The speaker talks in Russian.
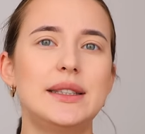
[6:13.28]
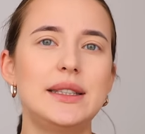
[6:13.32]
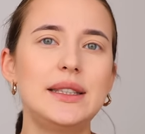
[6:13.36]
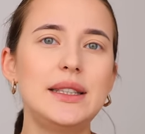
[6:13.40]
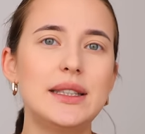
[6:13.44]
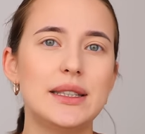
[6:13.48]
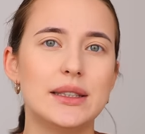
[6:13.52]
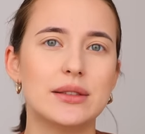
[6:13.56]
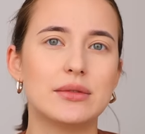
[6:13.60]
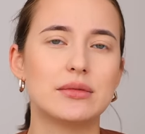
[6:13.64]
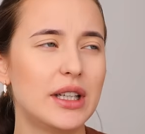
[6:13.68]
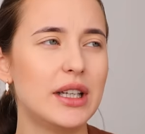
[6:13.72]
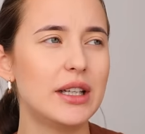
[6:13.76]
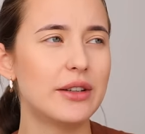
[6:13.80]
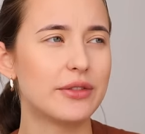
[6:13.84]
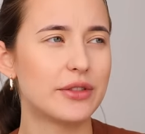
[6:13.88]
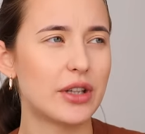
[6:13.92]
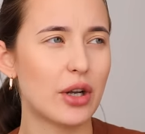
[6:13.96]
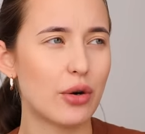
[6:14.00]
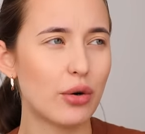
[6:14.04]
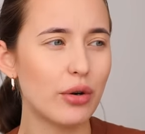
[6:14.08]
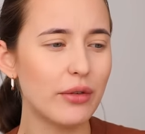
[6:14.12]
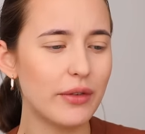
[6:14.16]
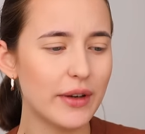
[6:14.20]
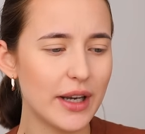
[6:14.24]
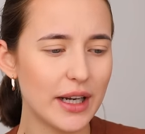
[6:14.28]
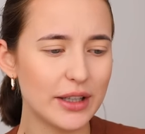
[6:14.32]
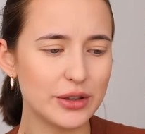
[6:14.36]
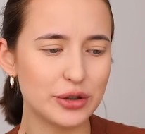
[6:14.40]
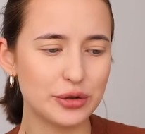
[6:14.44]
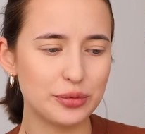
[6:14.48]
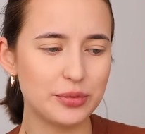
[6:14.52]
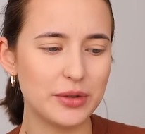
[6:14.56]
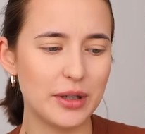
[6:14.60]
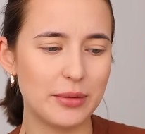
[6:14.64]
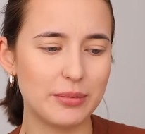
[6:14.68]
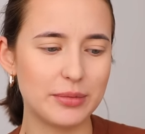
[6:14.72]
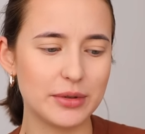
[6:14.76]
дни, или второй
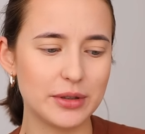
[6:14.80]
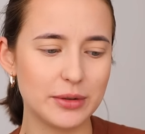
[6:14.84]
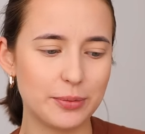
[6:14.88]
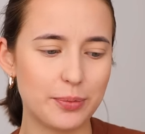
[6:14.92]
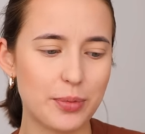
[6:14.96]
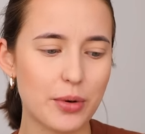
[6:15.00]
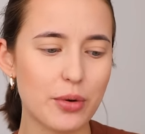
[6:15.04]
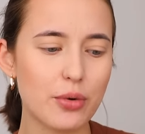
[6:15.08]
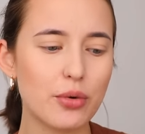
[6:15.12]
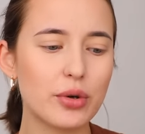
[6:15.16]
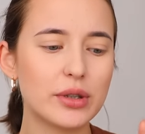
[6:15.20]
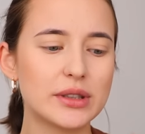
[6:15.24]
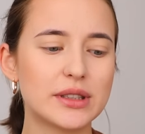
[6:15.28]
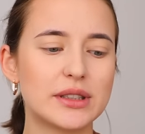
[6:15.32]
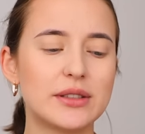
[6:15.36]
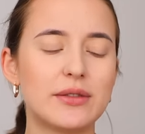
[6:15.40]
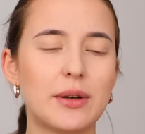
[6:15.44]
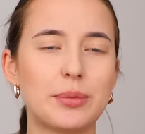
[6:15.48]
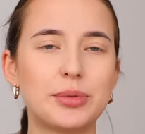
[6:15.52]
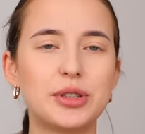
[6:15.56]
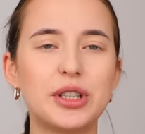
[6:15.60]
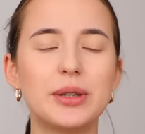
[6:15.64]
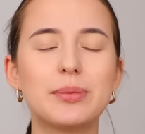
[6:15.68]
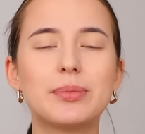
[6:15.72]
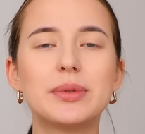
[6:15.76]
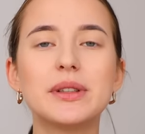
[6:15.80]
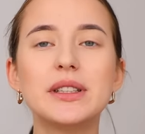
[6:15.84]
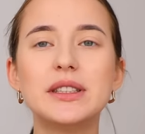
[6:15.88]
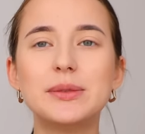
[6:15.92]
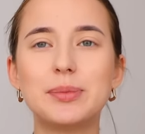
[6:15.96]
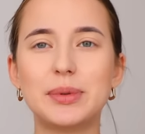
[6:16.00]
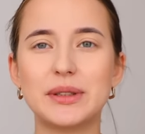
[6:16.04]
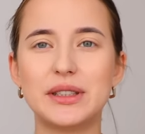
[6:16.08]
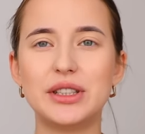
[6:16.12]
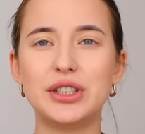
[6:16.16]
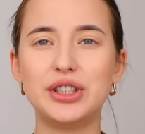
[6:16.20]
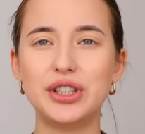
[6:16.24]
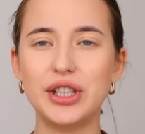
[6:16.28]
вариант у меня был просто вообще
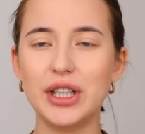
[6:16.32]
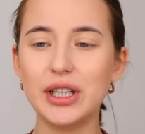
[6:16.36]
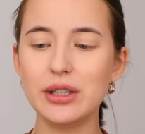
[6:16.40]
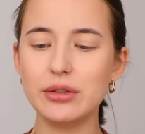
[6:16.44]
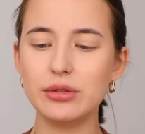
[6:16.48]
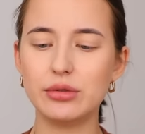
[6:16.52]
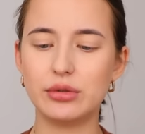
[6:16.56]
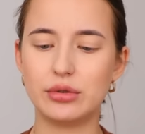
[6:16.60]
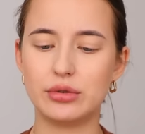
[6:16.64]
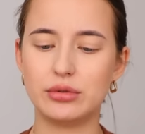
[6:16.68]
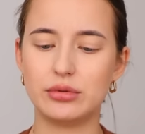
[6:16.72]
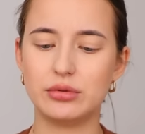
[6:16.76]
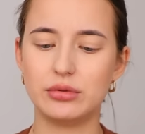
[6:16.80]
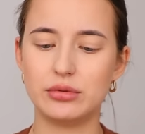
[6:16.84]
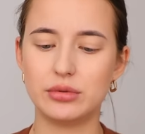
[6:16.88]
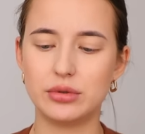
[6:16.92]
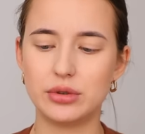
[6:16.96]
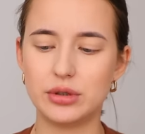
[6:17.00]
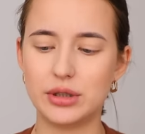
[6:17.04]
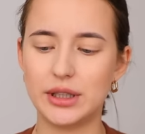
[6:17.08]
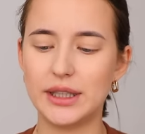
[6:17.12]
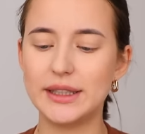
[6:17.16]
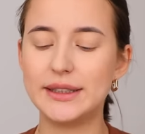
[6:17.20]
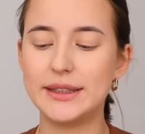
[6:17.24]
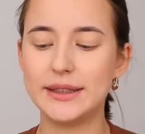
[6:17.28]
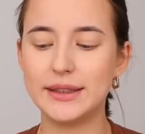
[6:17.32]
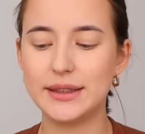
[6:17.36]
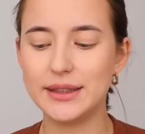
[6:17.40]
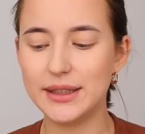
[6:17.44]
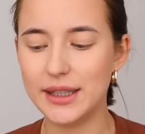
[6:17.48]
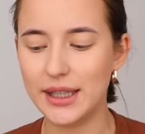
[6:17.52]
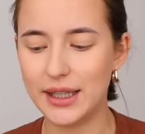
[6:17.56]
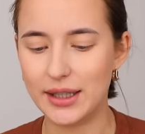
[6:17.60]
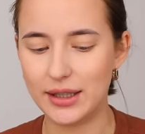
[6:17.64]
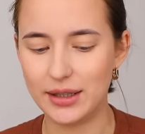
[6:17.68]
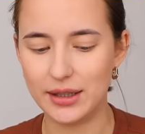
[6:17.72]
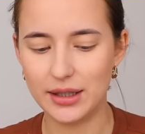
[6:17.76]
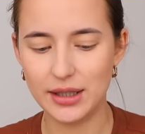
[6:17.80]
плыть по течению, э, этих
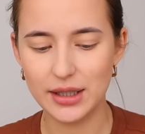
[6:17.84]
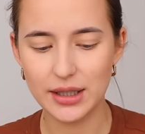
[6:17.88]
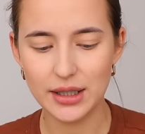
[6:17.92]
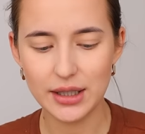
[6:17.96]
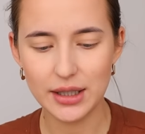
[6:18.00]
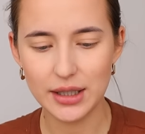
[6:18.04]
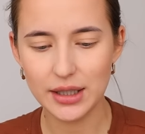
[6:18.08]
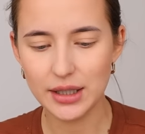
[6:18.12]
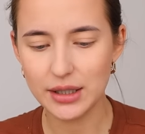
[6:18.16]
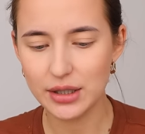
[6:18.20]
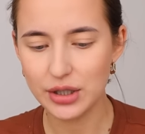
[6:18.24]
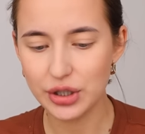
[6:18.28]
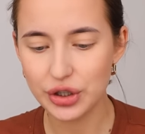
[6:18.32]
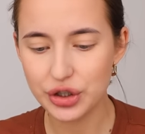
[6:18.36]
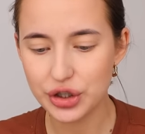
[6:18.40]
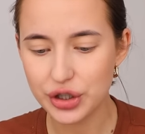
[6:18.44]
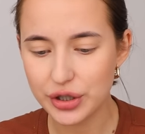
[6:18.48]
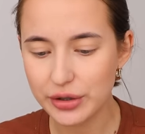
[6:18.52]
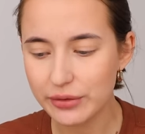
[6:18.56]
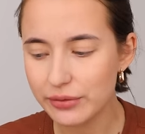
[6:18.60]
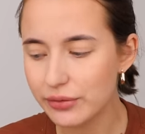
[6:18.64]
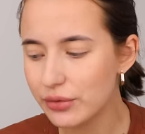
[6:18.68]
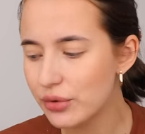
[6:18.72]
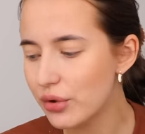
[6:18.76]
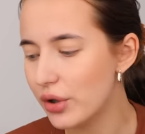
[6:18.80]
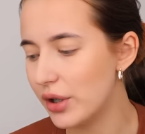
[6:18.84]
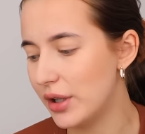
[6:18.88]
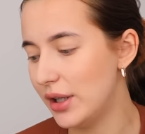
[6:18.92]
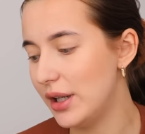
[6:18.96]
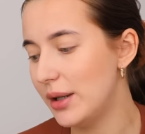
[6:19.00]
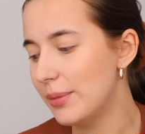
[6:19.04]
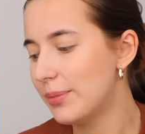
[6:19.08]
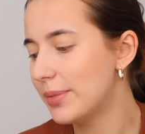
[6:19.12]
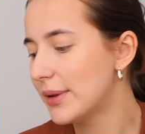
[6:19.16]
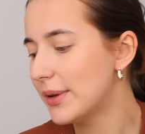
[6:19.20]
дней и ничего не